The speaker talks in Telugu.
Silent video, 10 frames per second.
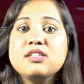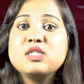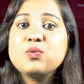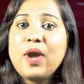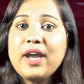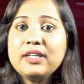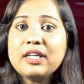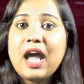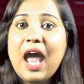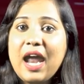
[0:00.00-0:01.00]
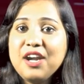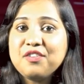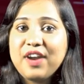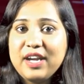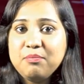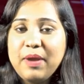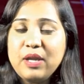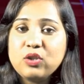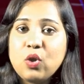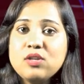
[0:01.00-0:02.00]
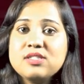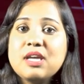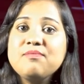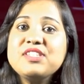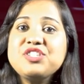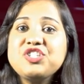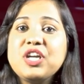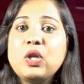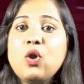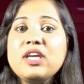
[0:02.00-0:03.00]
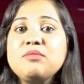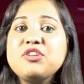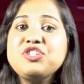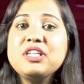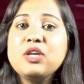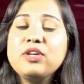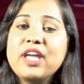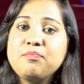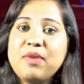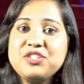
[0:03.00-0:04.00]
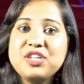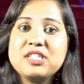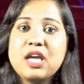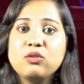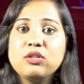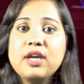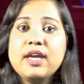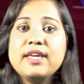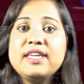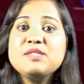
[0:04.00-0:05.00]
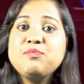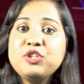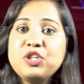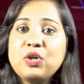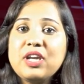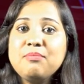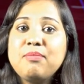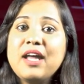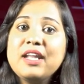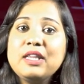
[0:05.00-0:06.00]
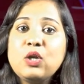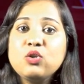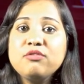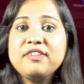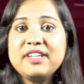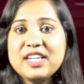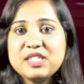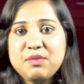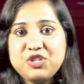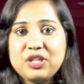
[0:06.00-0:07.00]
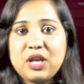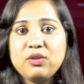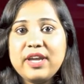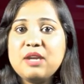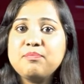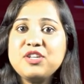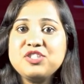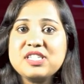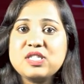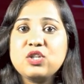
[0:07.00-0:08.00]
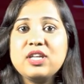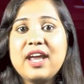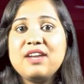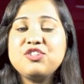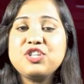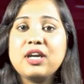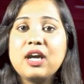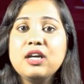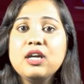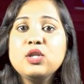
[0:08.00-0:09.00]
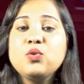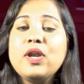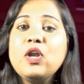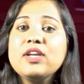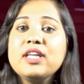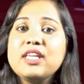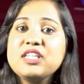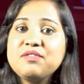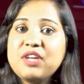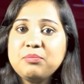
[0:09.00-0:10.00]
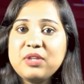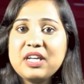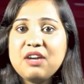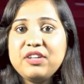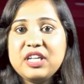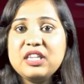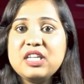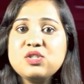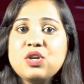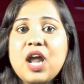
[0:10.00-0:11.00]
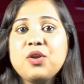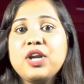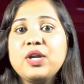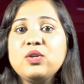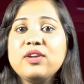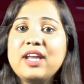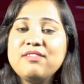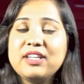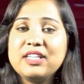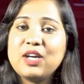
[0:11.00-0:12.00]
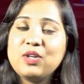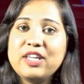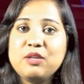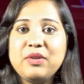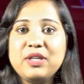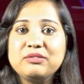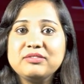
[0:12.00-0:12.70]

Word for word: స్వాట్ అండ్ రైడ్ పేరుతో సబ్వే స్టేషన్లో ఈ మిషన్లను ఏర్పాటు చేశారు ఈ స్ఫూర్తితోనే భారత్లోనూ ఫిట్నెస్ మెషిన్లను ఏర్పాటు చేస్తోంది రైల్వే శాఖ త్వరలోనే దేశవ్యాప్తంగా వీటిని తీసుకురానున్నట్లు రైల్వే అధికారులు తెలిపారు